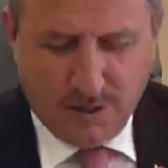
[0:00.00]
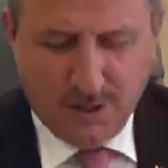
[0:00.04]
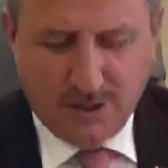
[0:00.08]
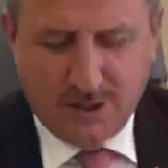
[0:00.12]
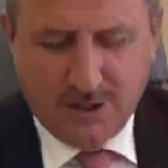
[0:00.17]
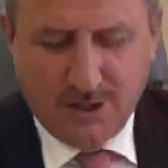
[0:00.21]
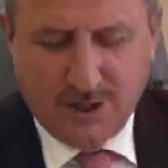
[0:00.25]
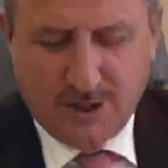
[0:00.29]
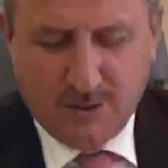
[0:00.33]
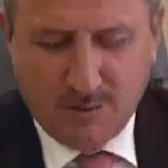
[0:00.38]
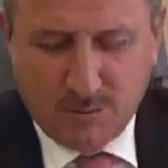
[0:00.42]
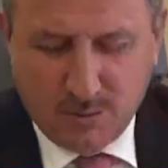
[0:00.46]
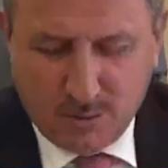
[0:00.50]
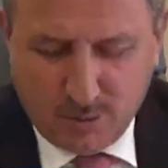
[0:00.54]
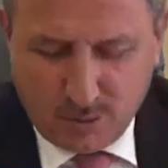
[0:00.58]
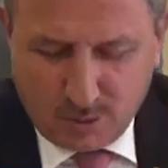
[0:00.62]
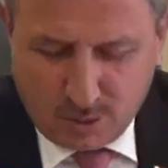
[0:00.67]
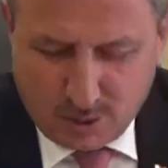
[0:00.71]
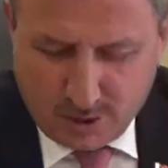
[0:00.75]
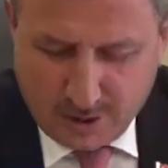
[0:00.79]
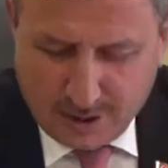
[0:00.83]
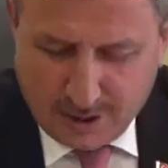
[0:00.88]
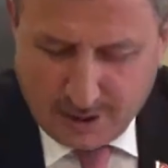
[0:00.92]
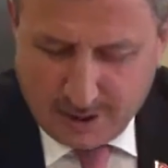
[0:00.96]
Mayıs
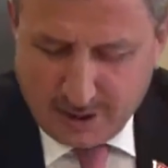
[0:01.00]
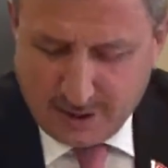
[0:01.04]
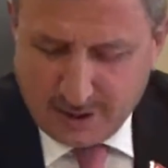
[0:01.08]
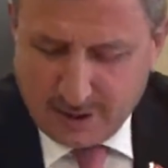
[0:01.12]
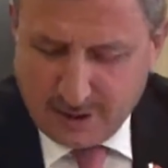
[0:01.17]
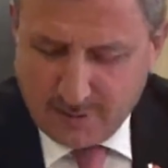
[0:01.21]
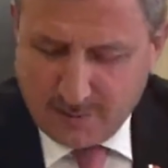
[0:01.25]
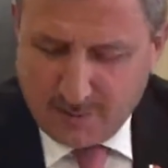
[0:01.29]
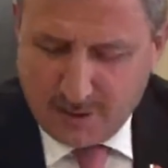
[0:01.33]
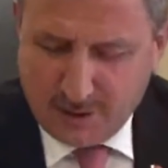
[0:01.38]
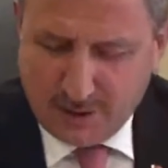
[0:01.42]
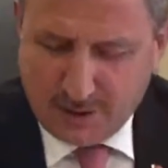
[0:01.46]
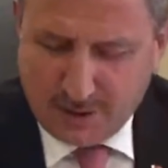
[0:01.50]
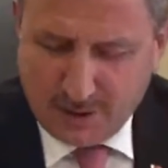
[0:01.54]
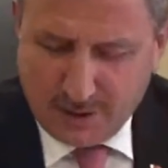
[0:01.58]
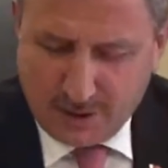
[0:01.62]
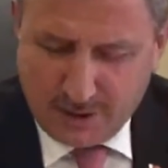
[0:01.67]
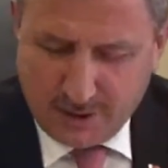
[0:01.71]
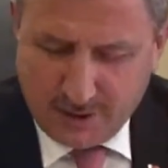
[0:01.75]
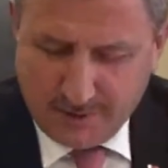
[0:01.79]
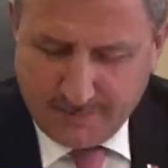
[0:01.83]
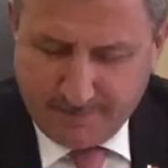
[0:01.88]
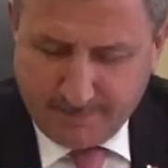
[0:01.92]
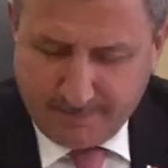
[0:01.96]
2013 tarihinde
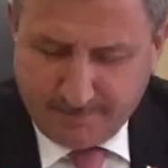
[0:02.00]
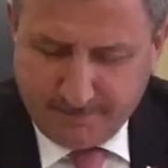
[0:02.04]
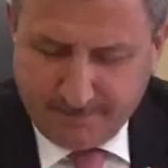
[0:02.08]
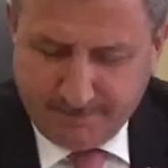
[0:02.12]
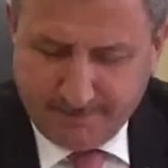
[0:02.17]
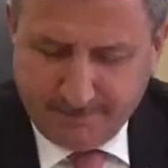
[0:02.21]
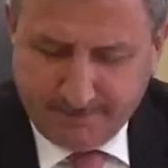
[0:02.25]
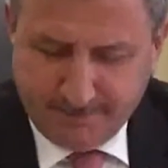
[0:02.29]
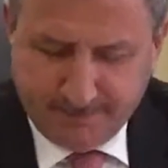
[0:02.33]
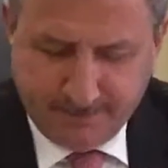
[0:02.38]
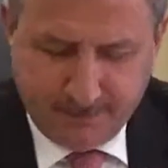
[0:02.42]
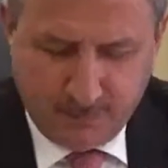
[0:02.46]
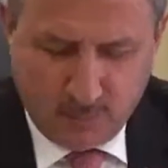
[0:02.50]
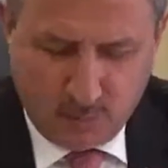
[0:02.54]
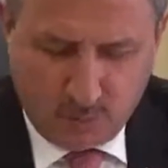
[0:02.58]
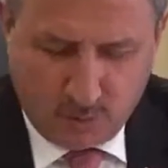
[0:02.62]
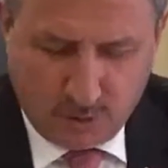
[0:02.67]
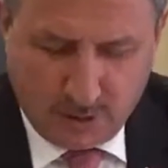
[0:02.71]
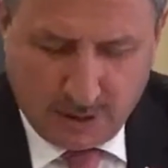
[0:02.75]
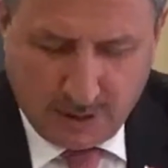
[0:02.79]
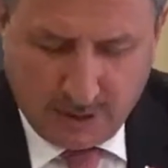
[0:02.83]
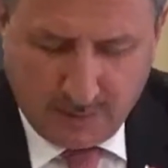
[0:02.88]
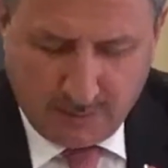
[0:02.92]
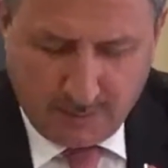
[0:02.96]
başladığım
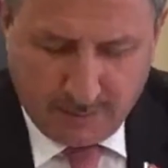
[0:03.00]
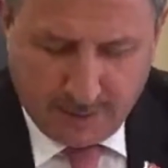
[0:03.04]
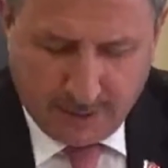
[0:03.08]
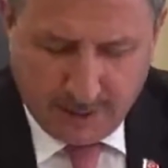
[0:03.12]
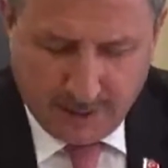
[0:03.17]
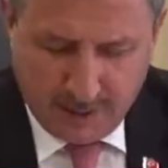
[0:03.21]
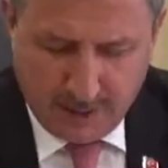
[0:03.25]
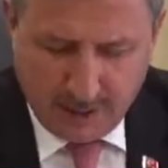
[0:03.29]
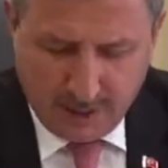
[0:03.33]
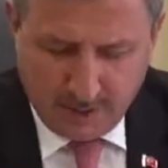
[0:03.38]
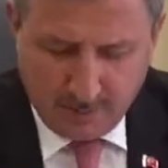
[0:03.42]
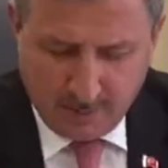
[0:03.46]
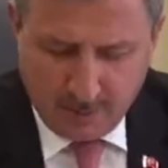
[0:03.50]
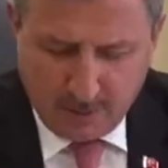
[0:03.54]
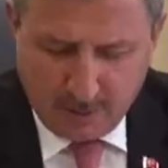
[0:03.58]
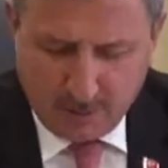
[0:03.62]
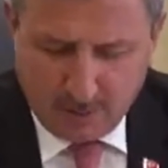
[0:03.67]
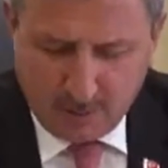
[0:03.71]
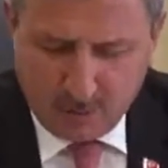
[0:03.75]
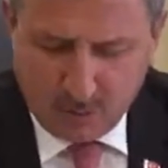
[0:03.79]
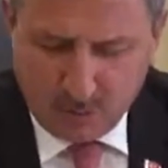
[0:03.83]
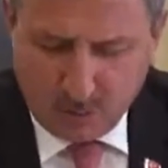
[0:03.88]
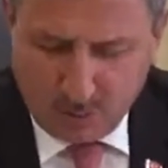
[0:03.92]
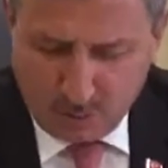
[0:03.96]
Kütahya Valiliğimin
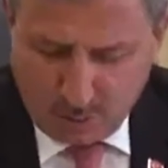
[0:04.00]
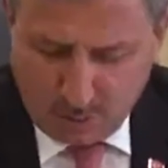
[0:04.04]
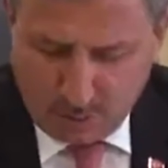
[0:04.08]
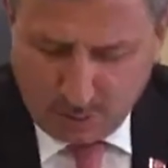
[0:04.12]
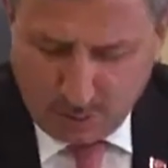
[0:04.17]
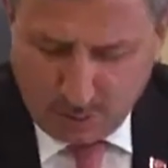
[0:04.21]
son